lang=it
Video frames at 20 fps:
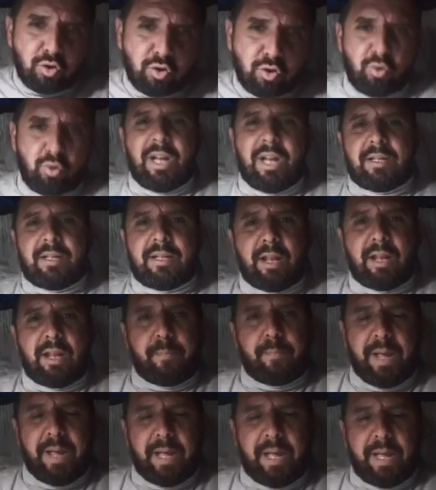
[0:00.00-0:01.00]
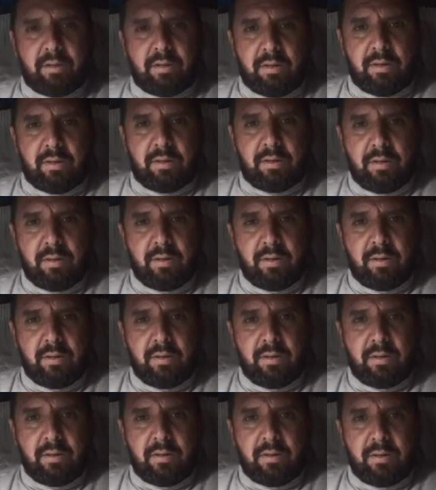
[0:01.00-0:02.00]
del serpente
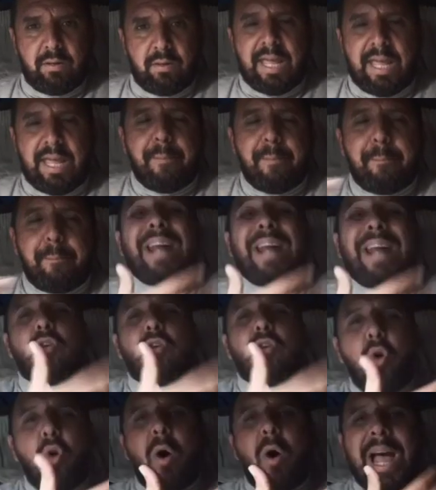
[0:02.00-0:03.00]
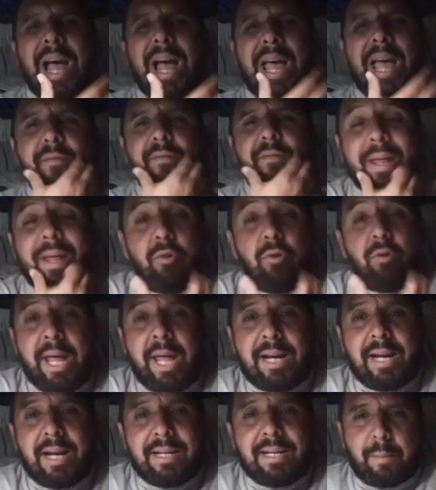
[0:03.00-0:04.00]
che parlò a Eva, ma non era
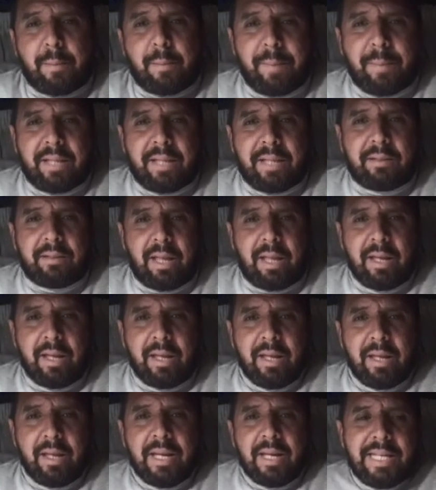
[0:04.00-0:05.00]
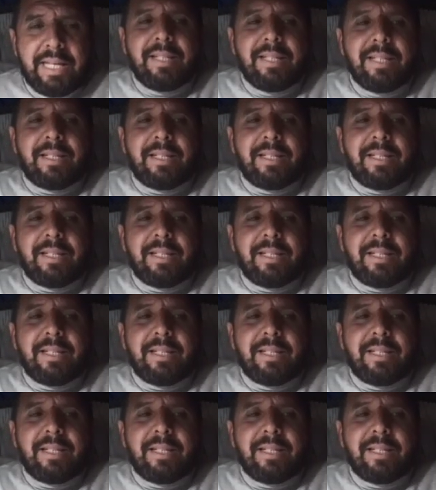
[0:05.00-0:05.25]
il serpente in se